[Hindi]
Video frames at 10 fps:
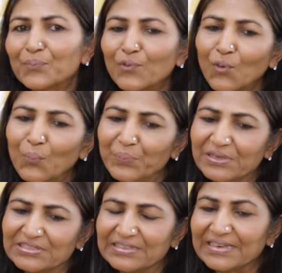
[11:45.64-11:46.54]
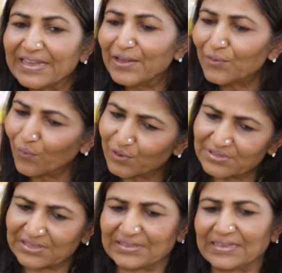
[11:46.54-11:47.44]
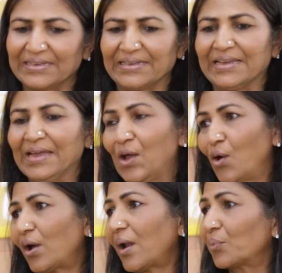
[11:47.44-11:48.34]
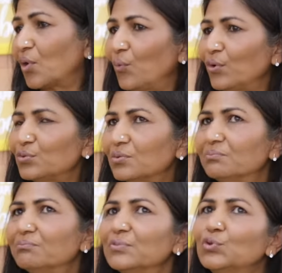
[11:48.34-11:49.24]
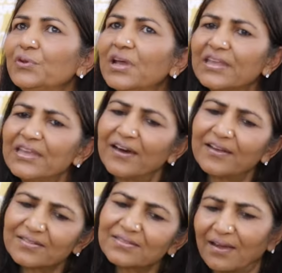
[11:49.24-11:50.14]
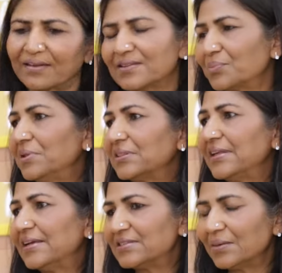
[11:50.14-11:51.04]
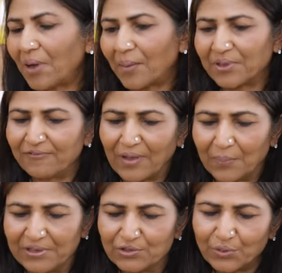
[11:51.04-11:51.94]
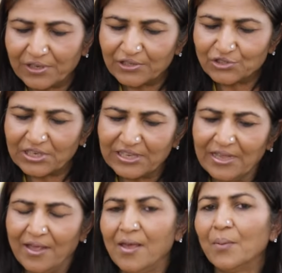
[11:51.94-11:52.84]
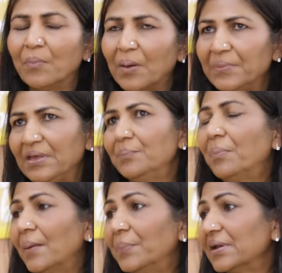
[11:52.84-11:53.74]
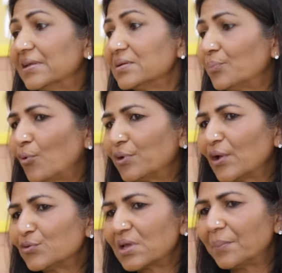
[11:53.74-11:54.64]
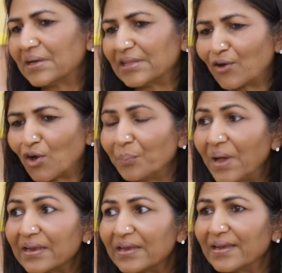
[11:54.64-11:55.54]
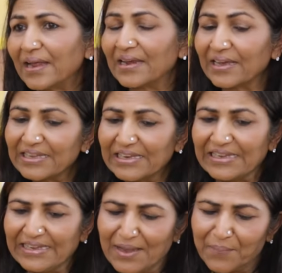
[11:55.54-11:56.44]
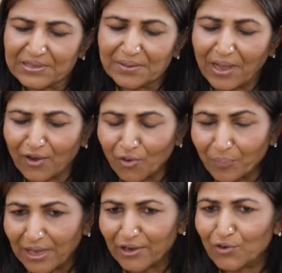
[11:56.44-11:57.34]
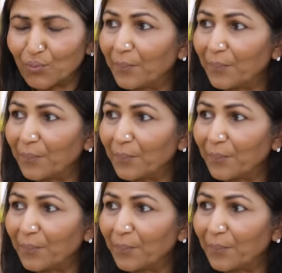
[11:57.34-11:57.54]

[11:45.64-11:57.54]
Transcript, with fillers: आपको पीछे नहीं रोक सकता है और आपको वो दुनिया की हर ताकत मिलती है जब आपकी फैमिली तो इनिशियली मम्मी पापा ने सपोर्ट किया उसके बाद आई गॉट मैरिड एंड लकीली मतलब आई गॉट मैरिड टू